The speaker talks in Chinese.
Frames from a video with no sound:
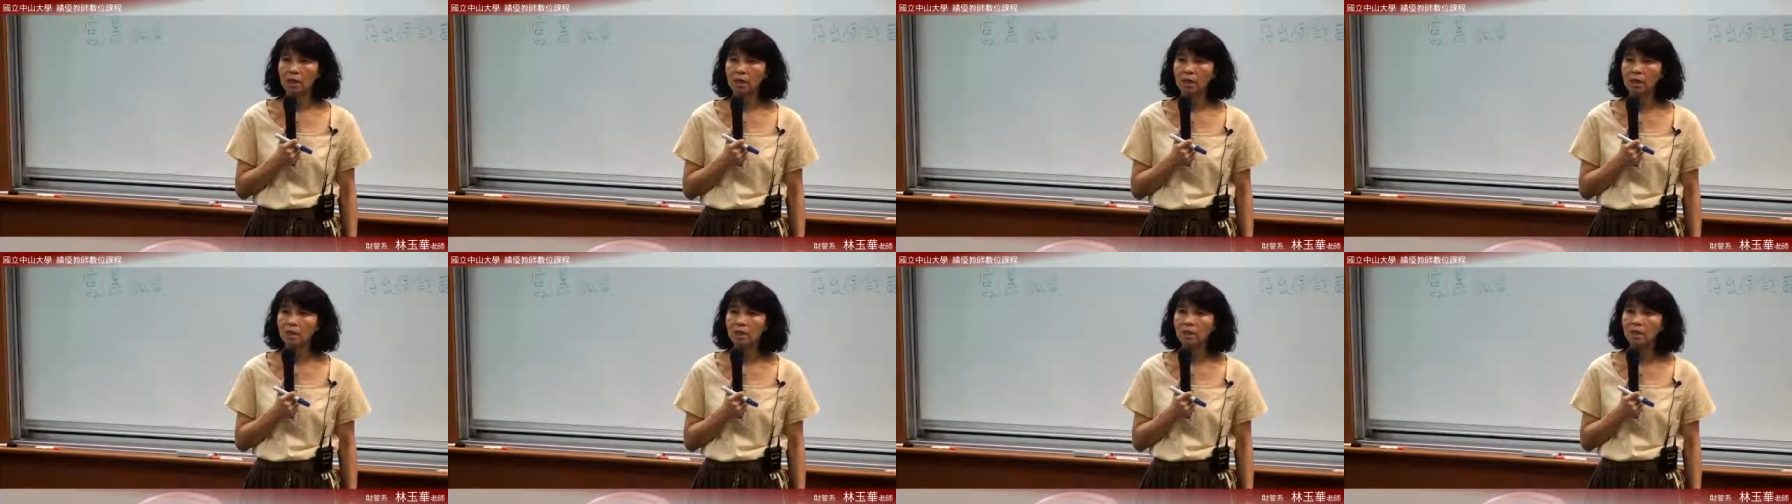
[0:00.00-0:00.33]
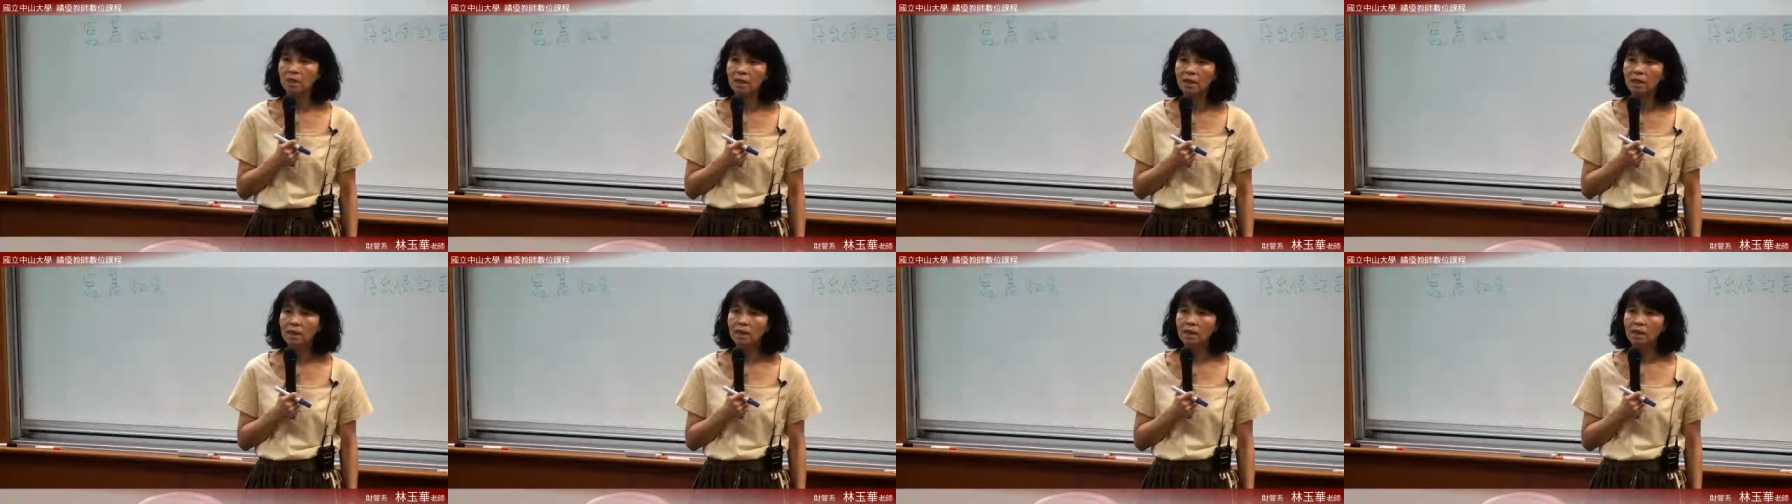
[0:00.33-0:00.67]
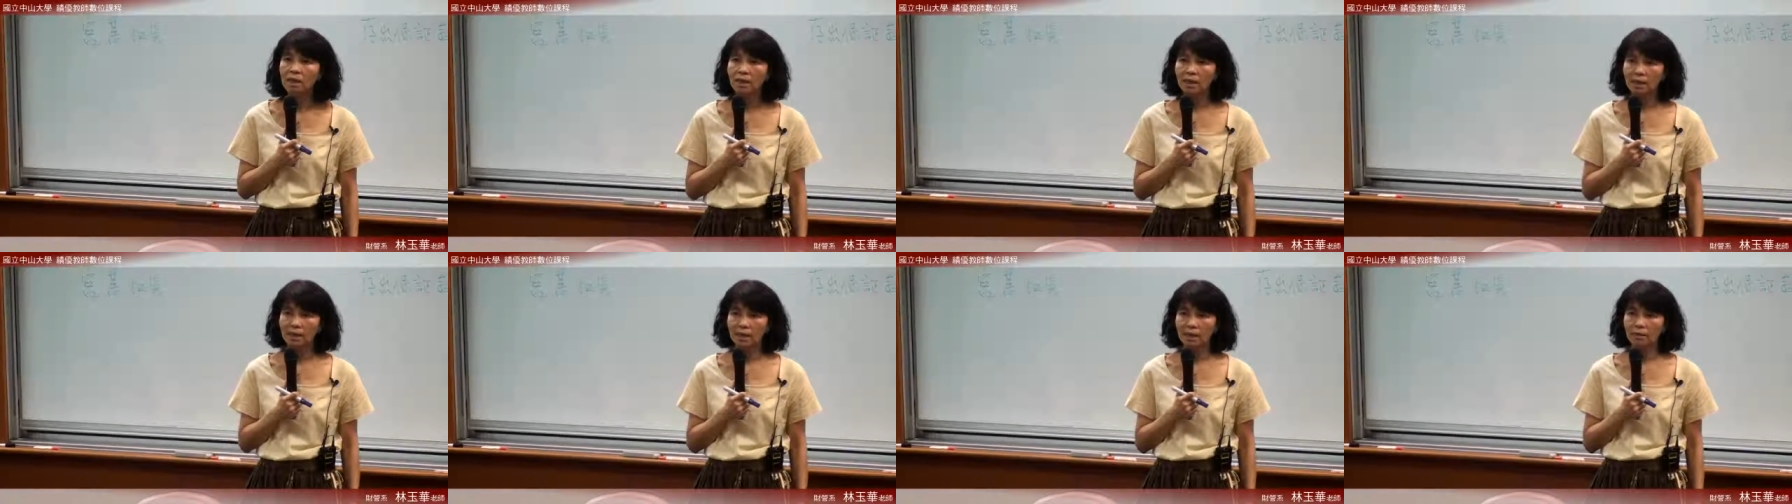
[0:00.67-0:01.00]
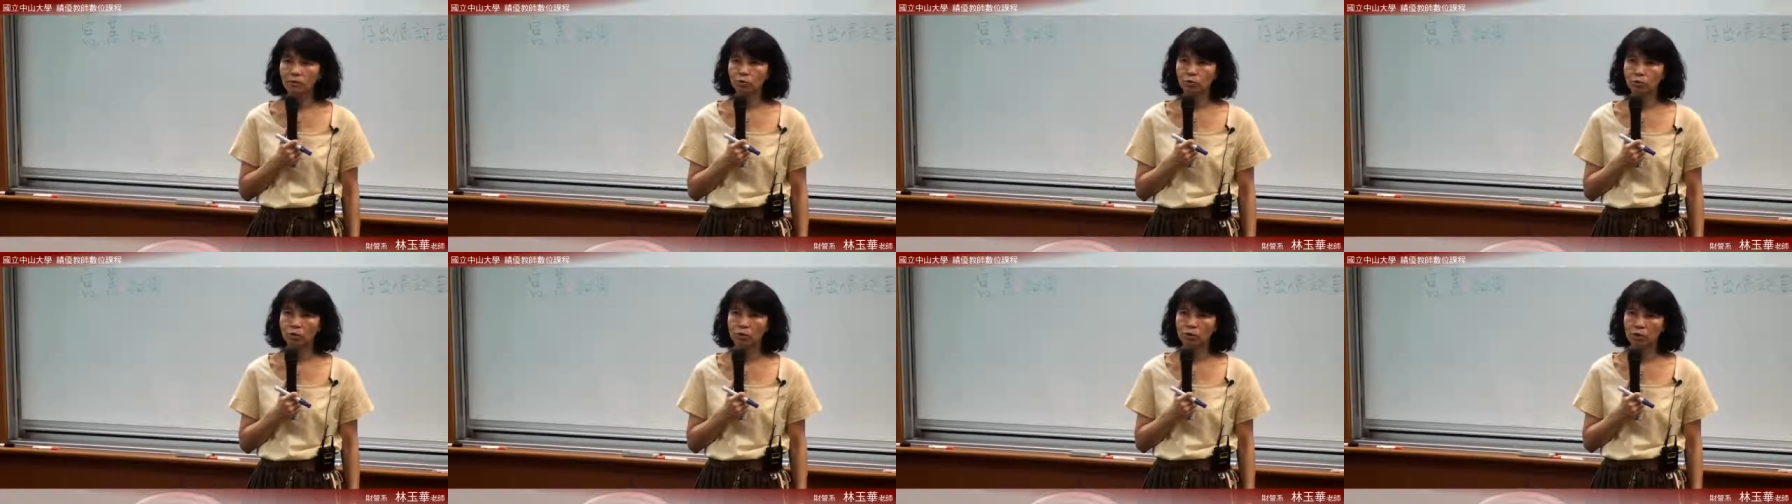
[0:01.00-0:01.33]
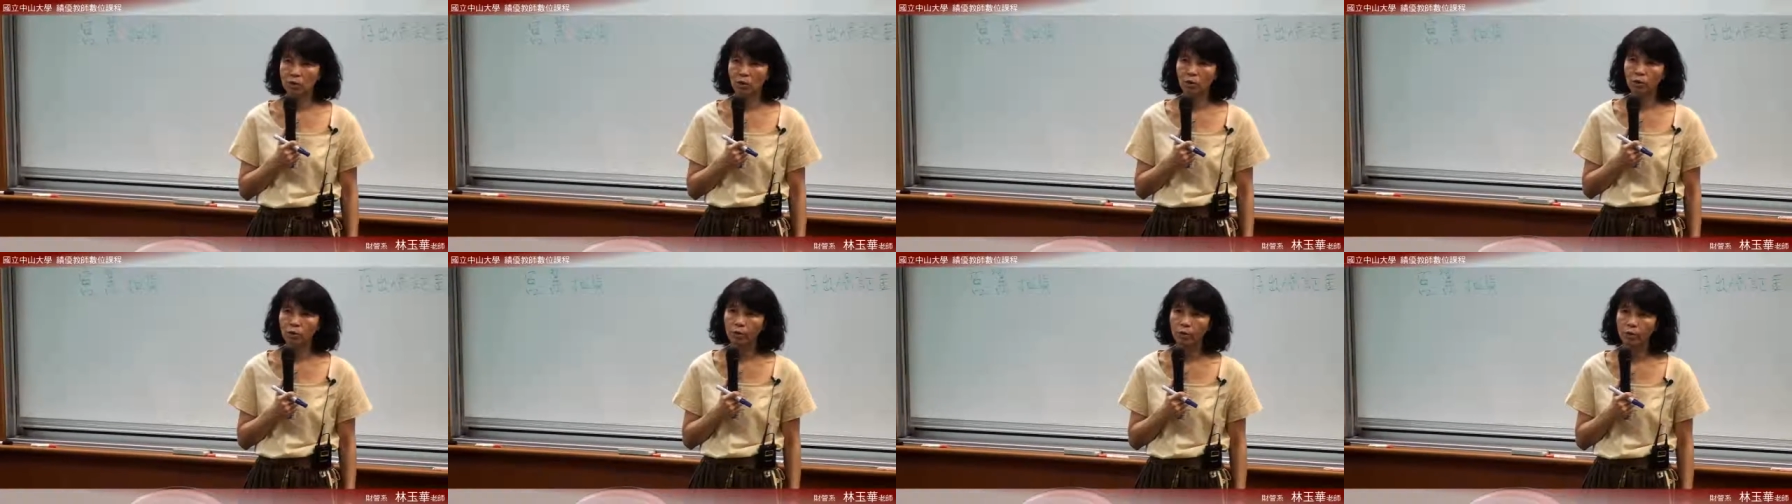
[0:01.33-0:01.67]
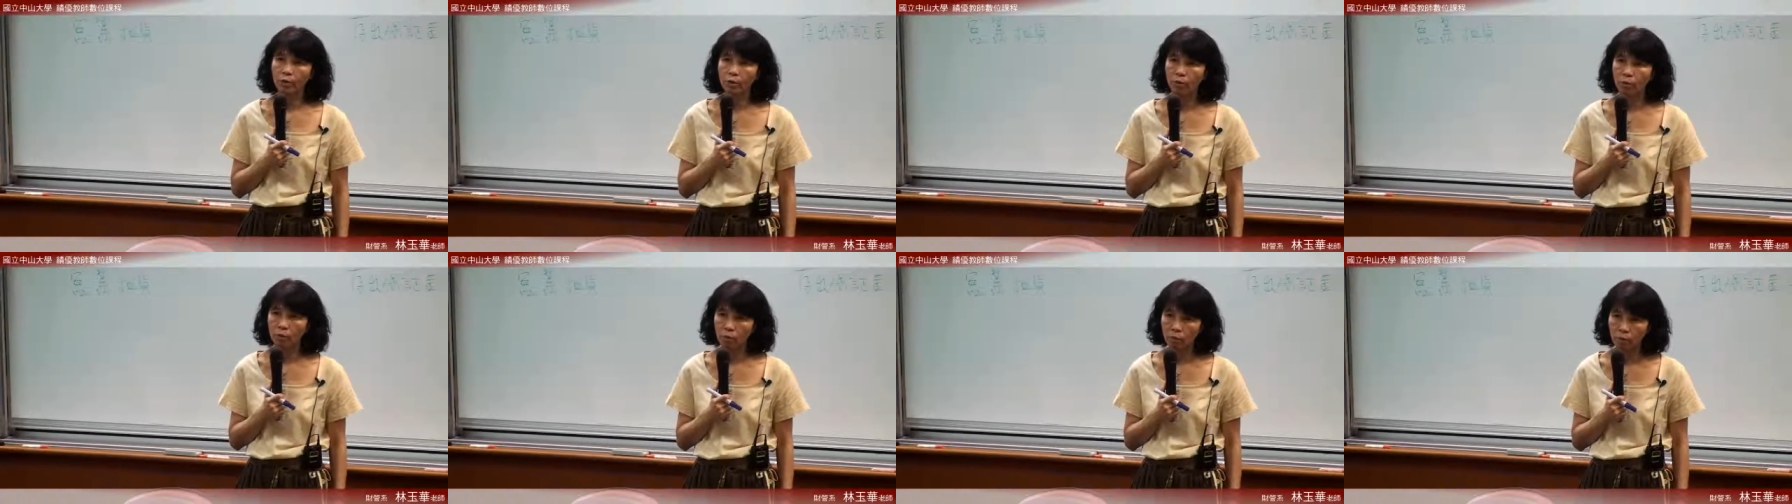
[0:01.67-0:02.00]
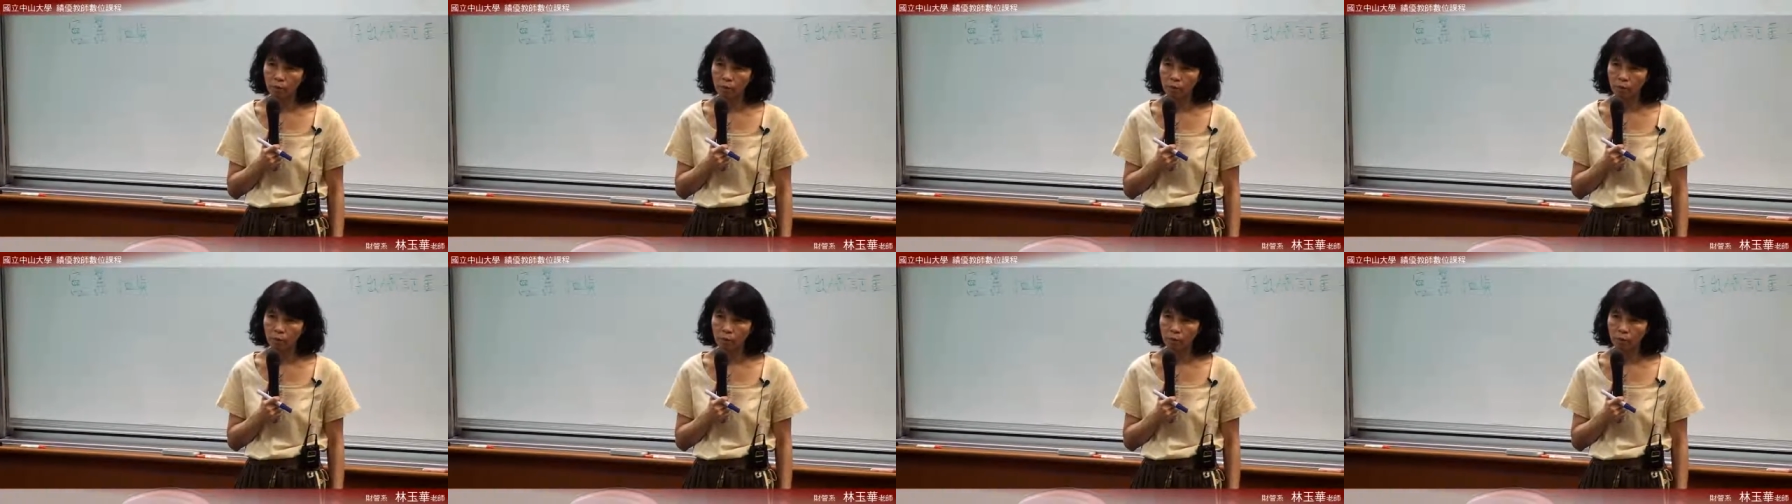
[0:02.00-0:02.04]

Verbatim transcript: 宜的，那就是叫优